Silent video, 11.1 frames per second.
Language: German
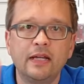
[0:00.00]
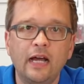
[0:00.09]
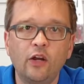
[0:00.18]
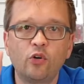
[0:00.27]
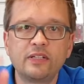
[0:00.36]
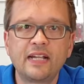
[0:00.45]

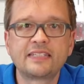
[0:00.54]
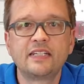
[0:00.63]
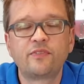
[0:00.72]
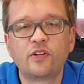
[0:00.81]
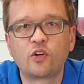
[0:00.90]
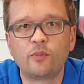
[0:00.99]
Hallo und
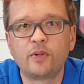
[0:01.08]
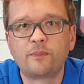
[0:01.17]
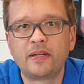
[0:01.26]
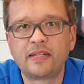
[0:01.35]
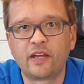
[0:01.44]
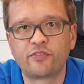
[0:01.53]
herzlich willkommen
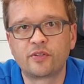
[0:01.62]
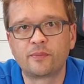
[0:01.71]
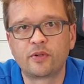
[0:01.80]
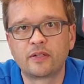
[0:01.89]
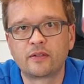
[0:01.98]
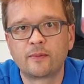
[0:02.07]
bei Dive
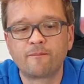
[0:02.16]
Support.